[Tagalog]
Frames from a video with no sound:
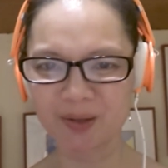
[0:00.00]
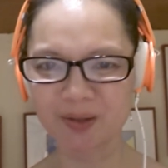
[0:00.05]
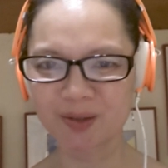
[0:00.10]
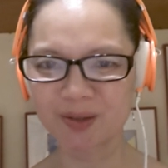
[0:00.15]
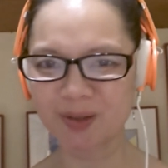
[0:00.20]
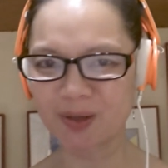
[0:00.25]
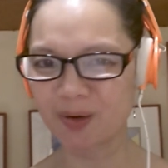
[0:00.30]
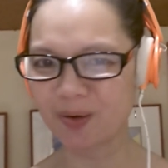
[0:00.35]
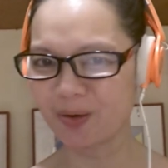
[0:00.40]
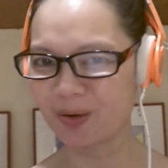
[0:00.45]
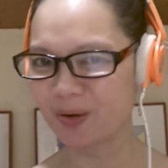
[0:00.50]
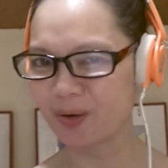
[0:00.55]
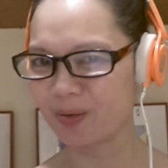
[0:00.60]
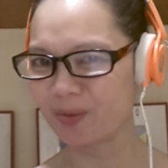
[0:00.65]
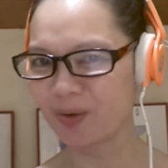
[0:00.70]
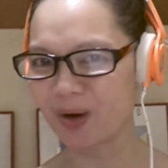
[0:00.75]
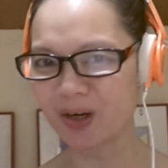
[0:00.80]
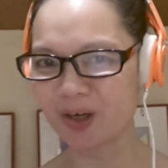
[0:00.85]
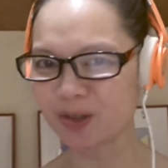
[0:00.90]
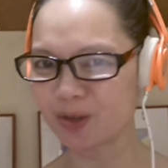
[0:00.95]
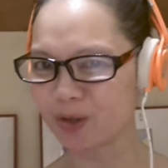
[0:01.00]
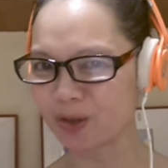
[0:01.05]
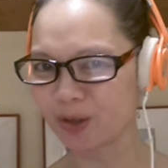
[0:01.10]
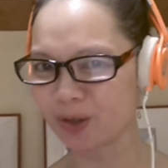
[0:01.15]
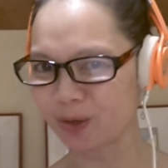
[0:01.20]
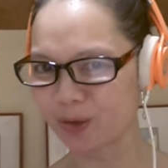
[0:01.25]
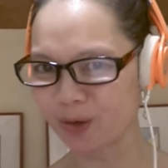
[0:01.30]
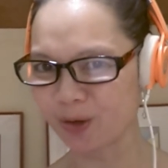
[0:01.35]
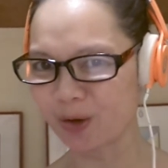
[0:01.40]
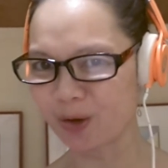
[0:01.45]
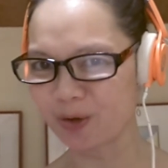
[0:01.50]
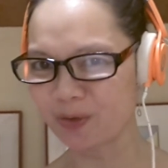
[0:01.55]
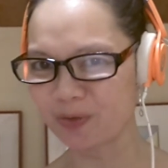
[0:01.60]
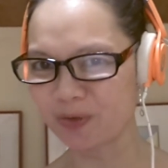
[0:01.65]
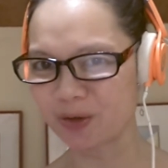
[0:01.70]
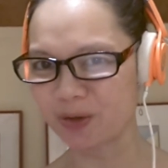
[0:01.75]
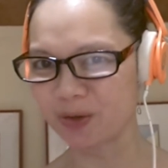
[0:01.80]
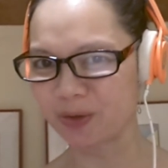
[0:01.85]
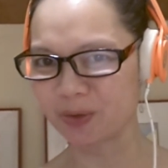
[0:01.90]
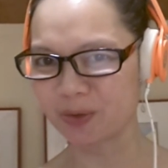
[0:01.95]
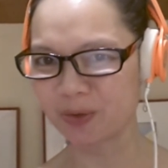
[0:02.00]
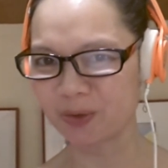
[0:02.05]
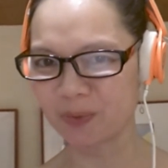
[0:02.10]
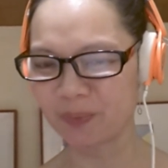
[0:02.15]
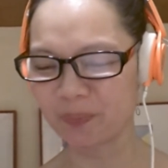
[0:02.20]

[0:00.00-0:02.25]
So, wanna share to all of you